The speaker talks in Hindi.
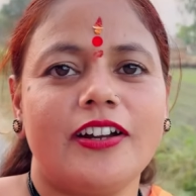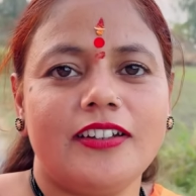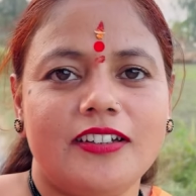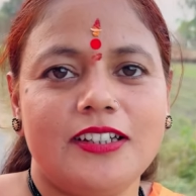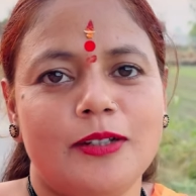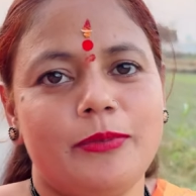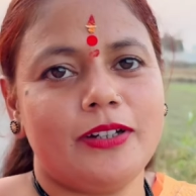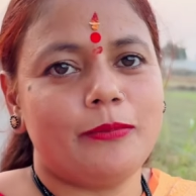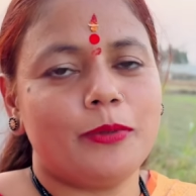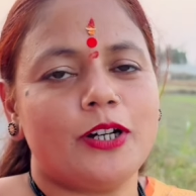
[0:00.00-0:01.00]
फाइनली अभी
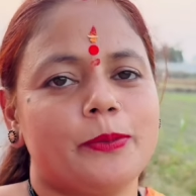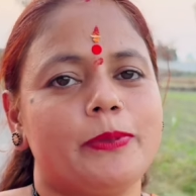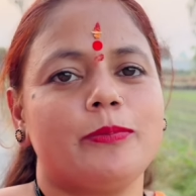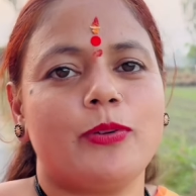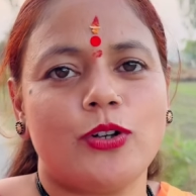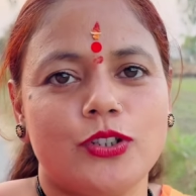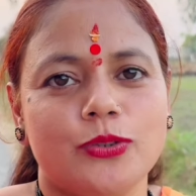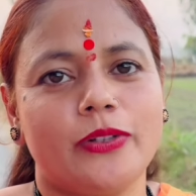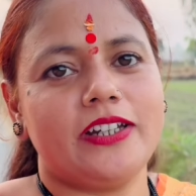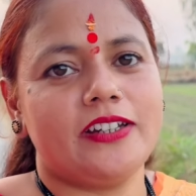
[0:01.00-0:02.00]
हम घर पे पहुंच
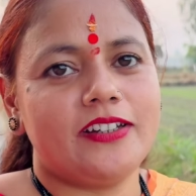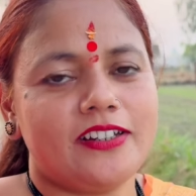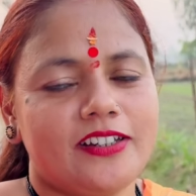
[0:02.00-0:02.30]
चुके हैं